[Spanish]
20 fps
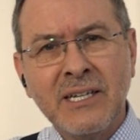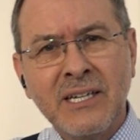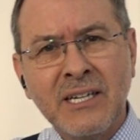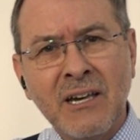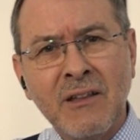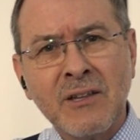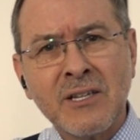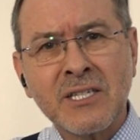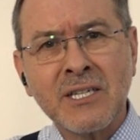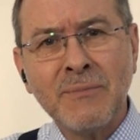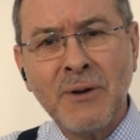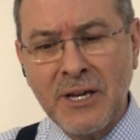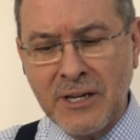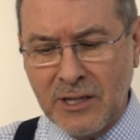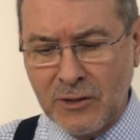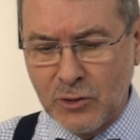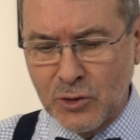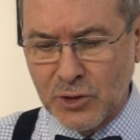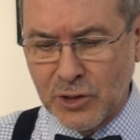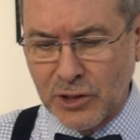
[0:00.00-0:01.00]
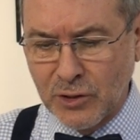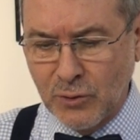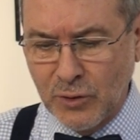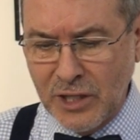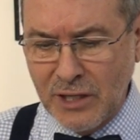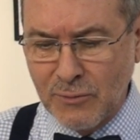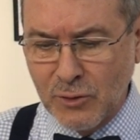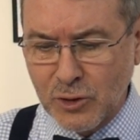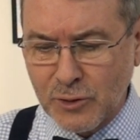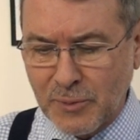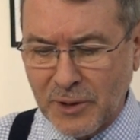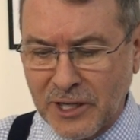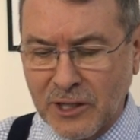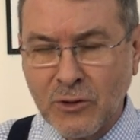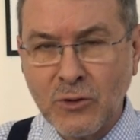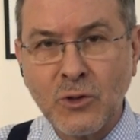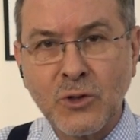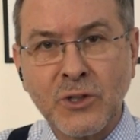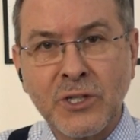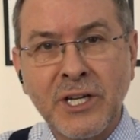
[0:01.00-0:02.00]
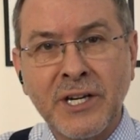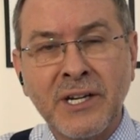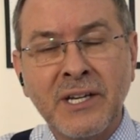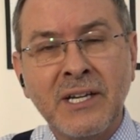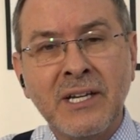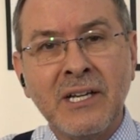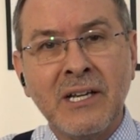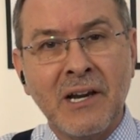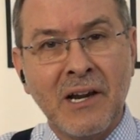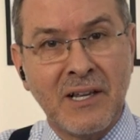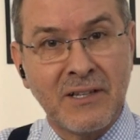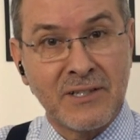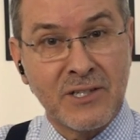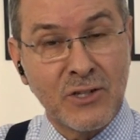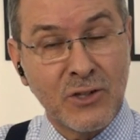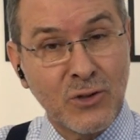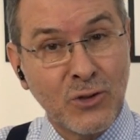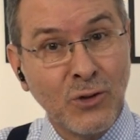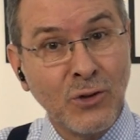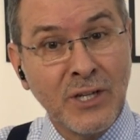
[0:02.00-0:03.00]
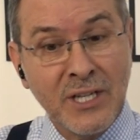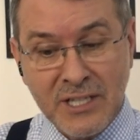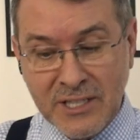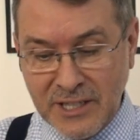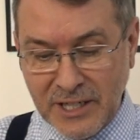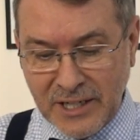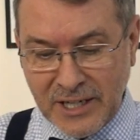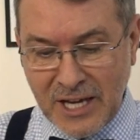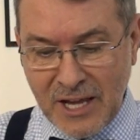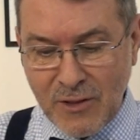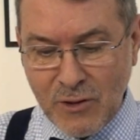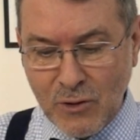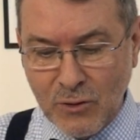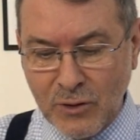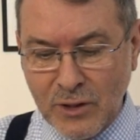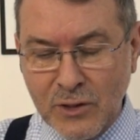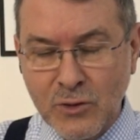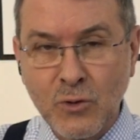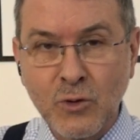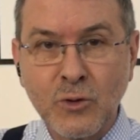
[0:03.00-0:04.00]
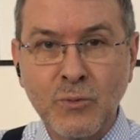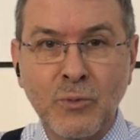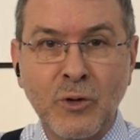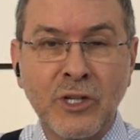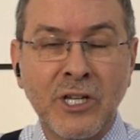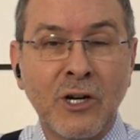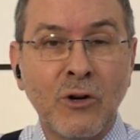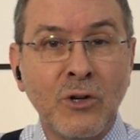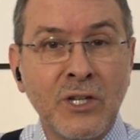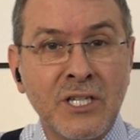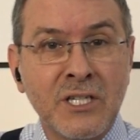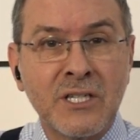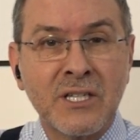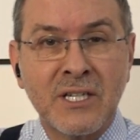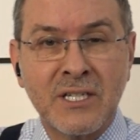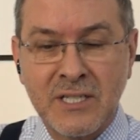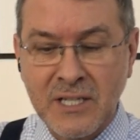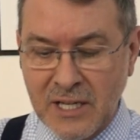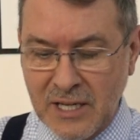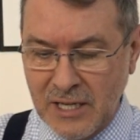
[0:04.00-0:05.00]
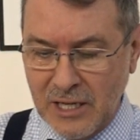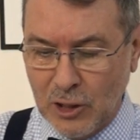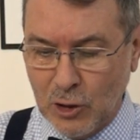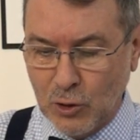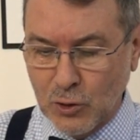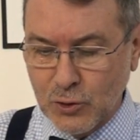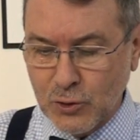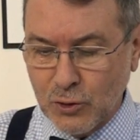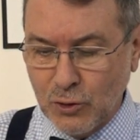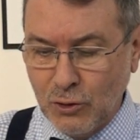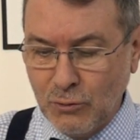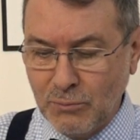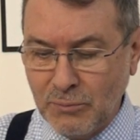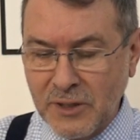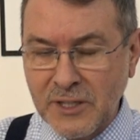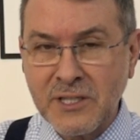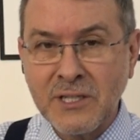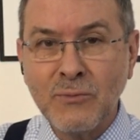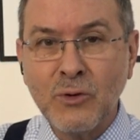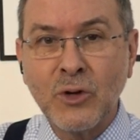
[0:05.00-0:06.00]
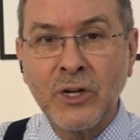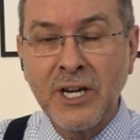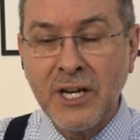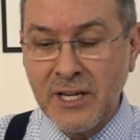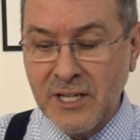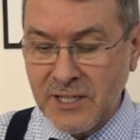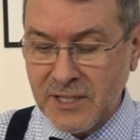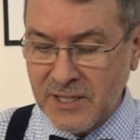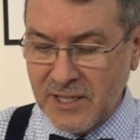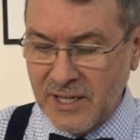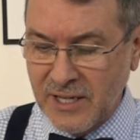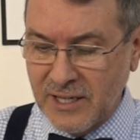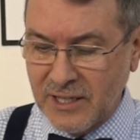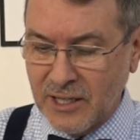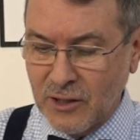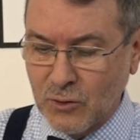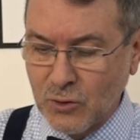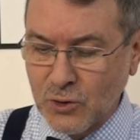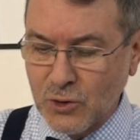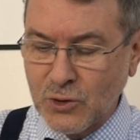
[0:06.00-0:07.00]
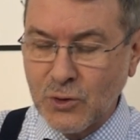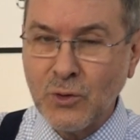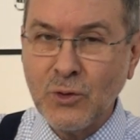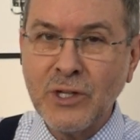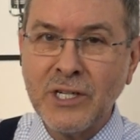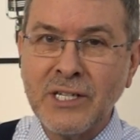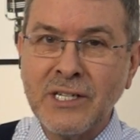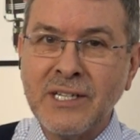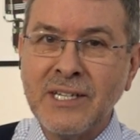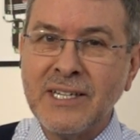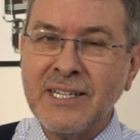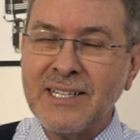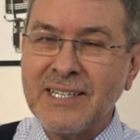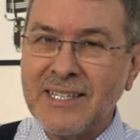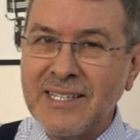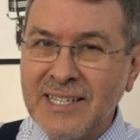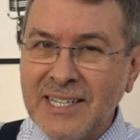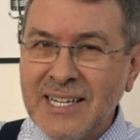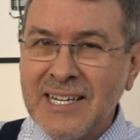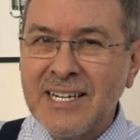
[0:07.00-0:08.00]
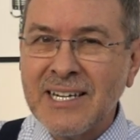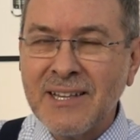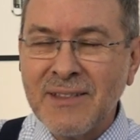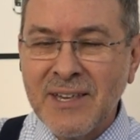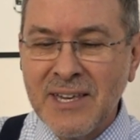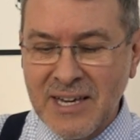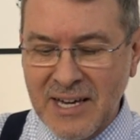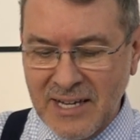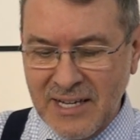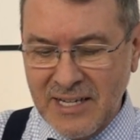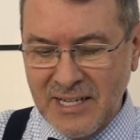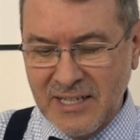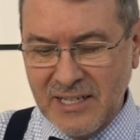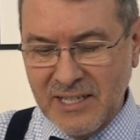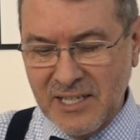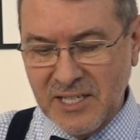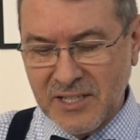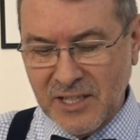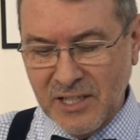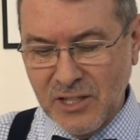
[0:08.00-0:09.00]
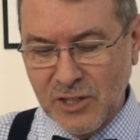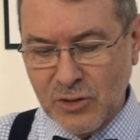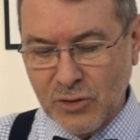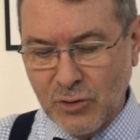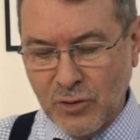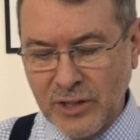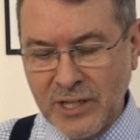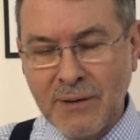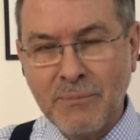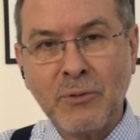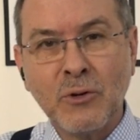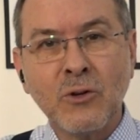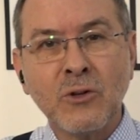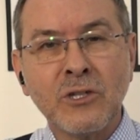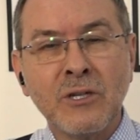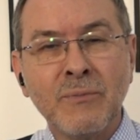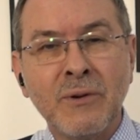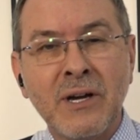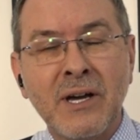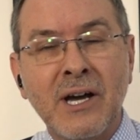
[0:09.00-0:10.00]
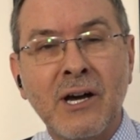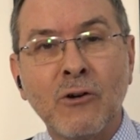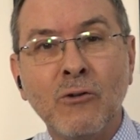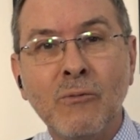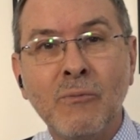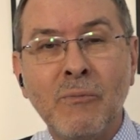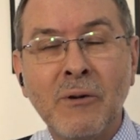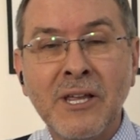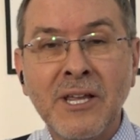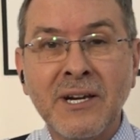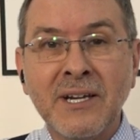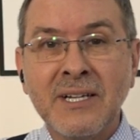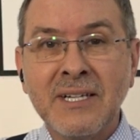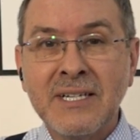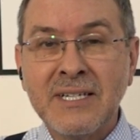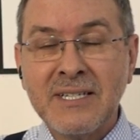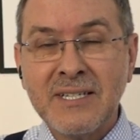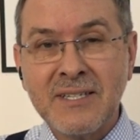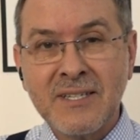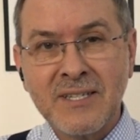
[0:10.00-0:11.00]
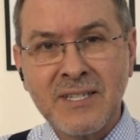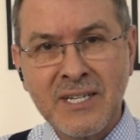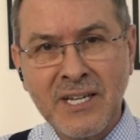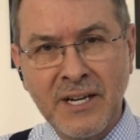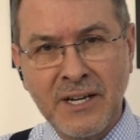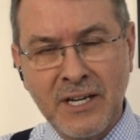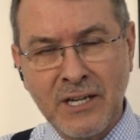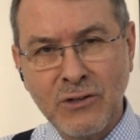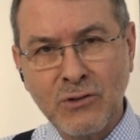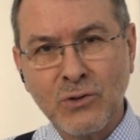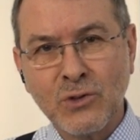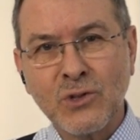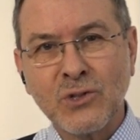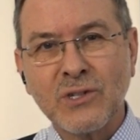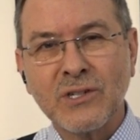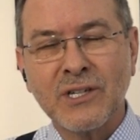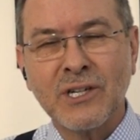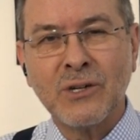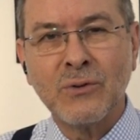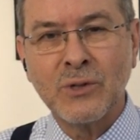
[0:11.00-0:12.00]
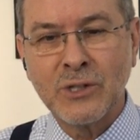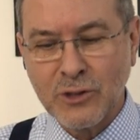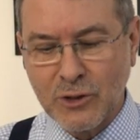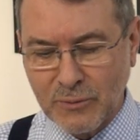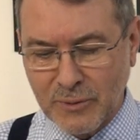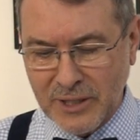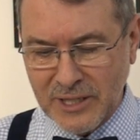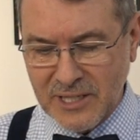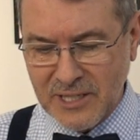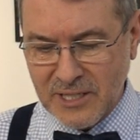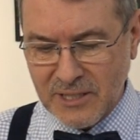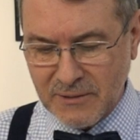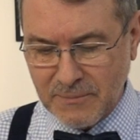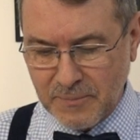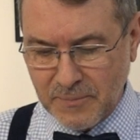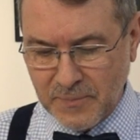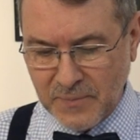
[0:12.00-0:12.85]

Cada semana nos reunimos para conocer las historias de radio de sus protagonistas, los hombres y mujeres que construyen día a día esta historia próxima a cumplir 100 años en nuestro país.